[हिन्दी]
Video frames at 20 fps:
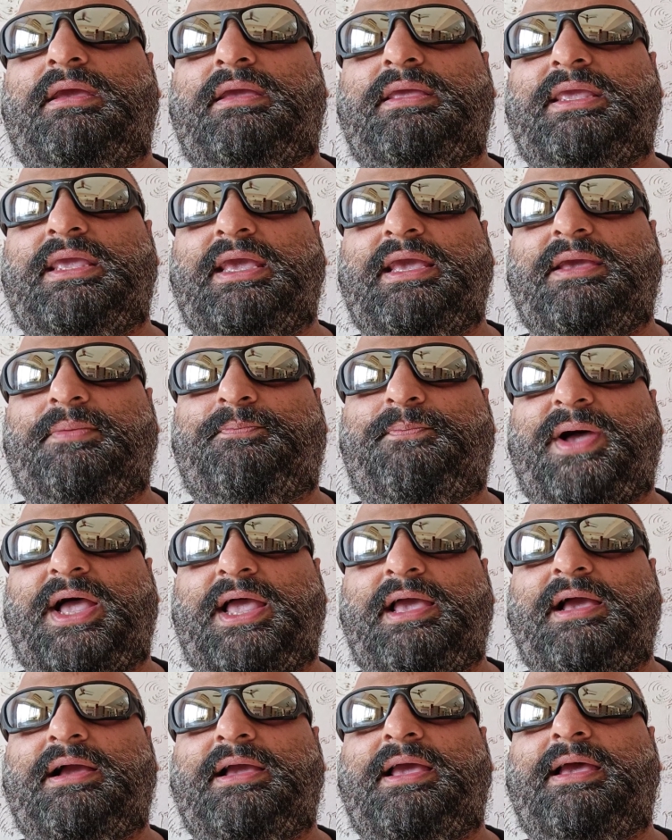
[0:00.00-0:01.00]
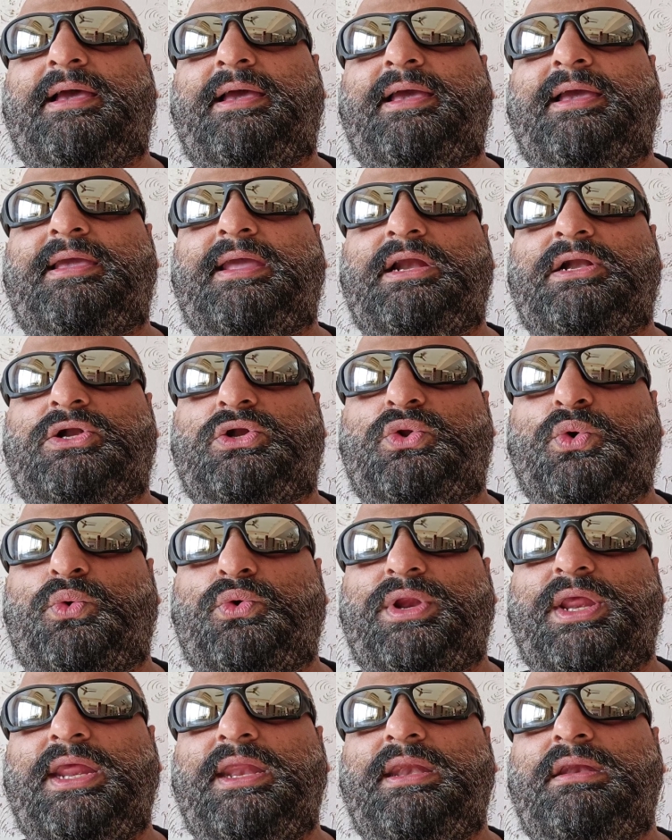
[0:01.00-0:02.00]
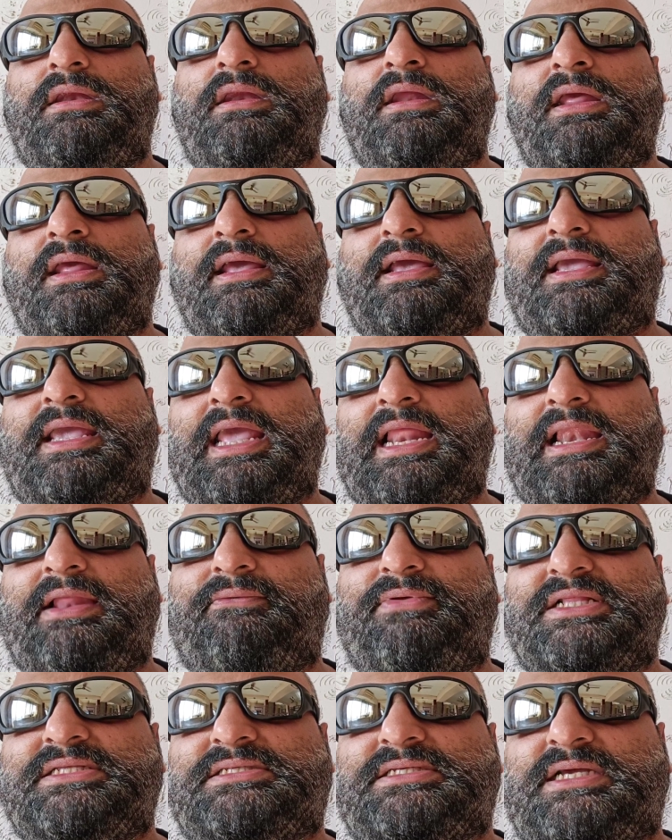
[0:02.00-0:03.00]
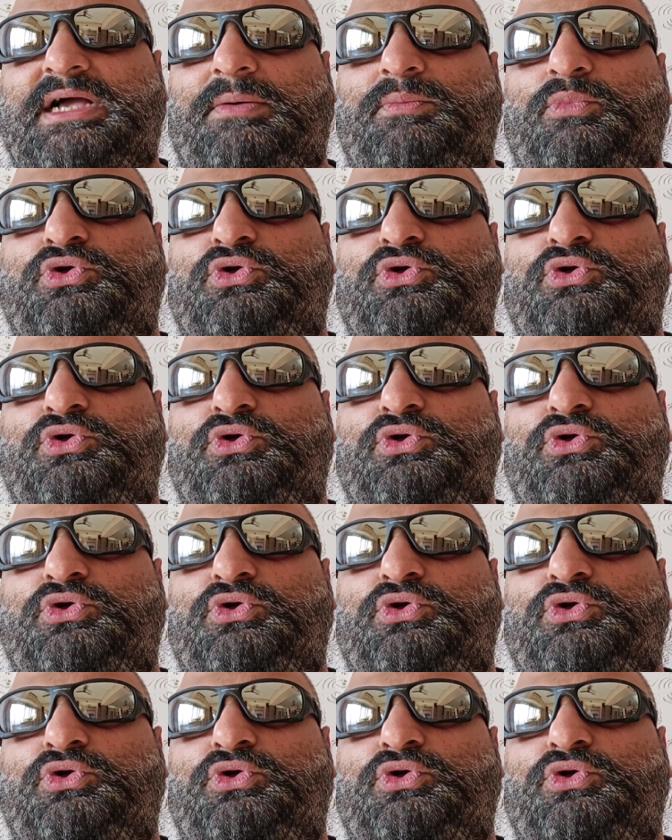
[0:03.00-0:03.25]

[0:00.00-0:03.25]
ये पाया गया है कि टोरीन के लेवल्स कम